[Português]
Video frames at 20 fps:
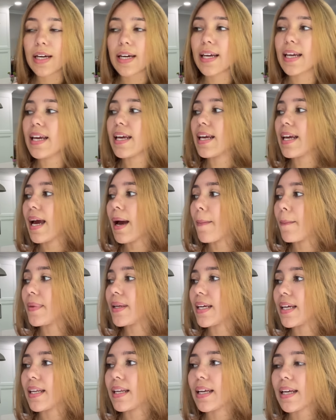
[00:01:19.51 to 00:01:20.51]
e a
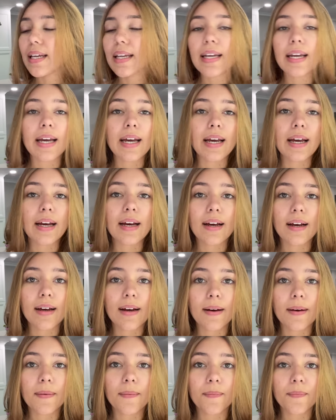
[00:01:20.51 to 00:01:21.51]

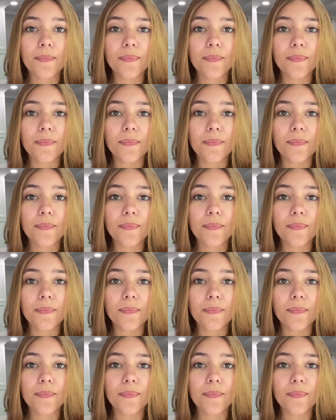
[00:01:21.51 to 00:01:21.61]
menininha